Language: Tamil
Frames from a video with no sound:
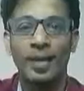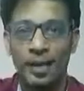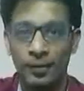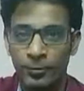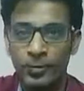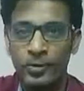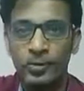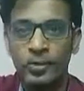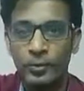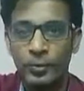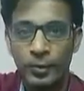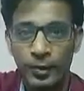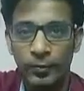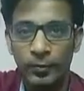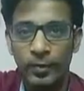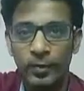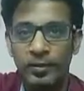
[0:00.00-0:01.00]
Hi friends,
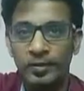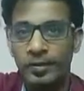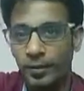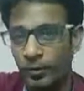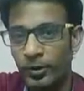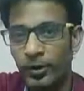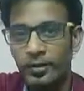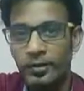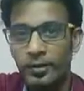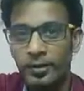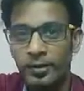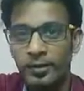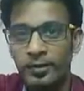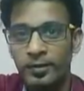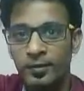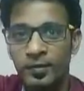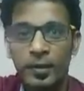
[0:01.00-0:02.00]
good evening. தமிழரசன்
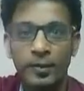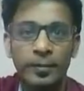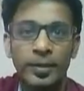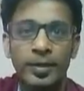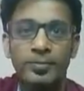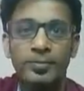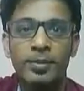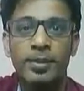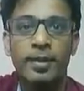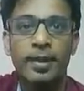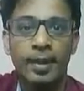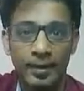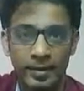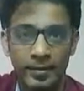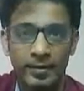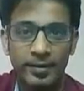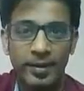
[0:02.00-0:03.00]
யோ ஈவெண்ட் எம்சி
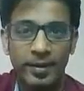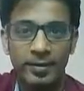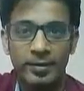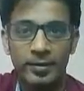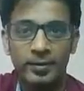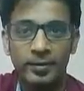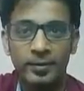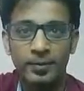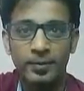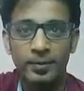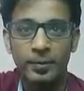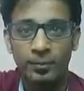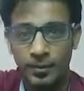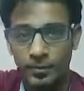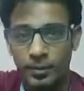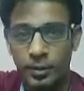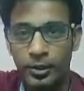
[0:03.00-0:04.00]
ஆங்கர் அண்ட் ஆக்டர்
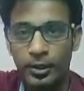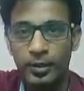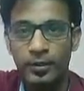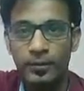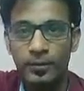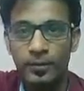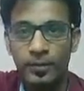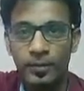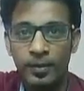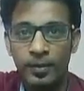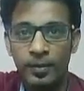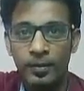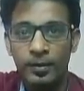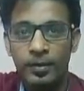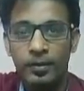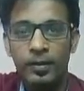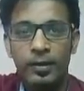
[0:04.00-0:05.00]
ஃப்ரம் சென்னை
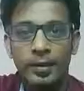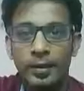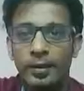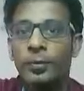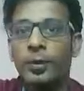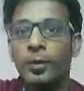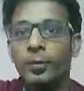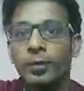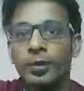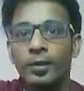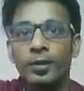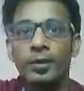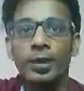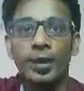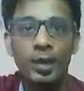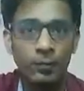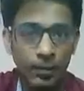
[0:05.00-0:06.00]
இந்த வீடியோ வந்து
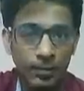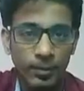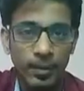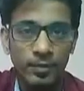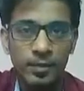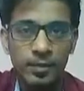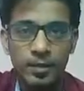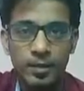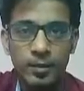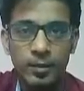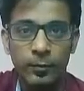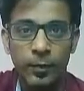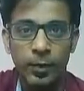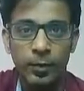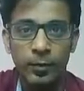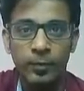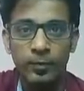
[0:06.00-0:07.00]
ஈவெண்ட் மேனேஜர்ஸ்க்கான
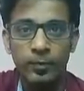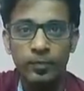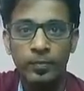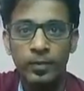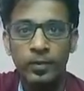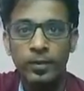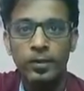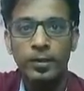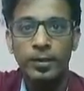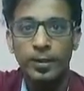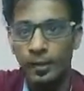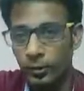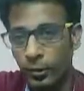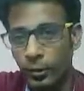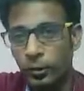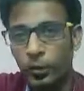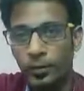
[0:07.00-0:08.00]
வீடியோ என்
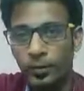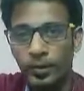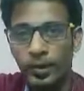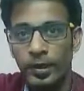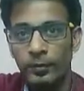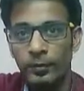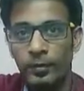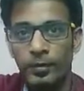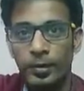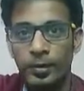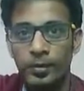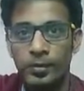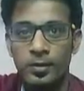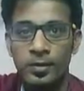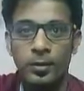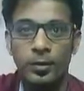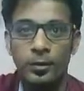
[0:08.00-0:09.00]
கூட ஒர்க் பண்ணுற ஈவெண்ட்
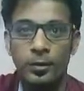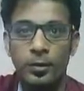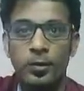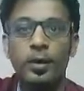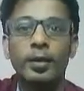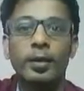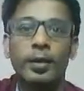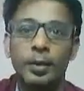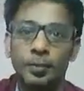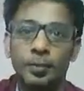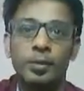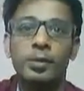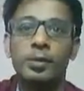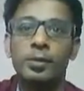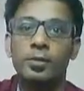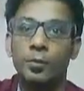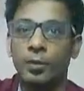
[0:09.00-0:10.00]
மேனேஜர்ஸாக இருக்கட்டும் இல்லை எனக்கு
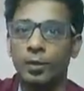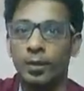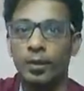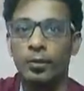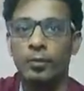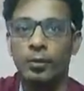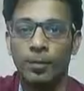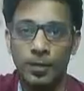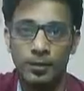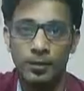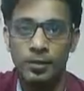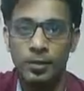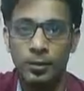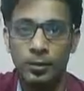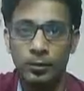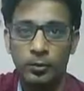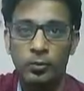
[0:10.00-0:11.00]
பிஸ்னஸ் கொடுக்குற ஈவெண்ட்
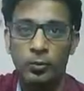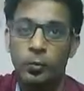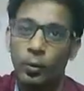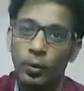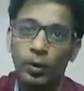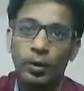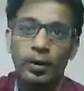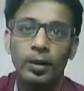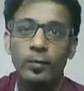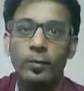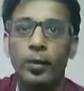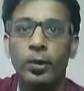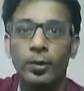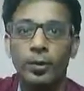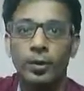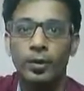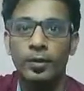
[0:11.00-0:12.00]
மேனேஜர்ஸாக இருக்கட்டும் உங்களுக்கான
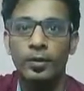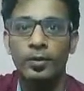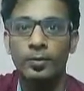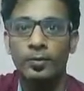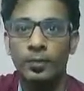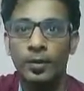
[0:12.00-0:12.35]
வீடியோ தான் இது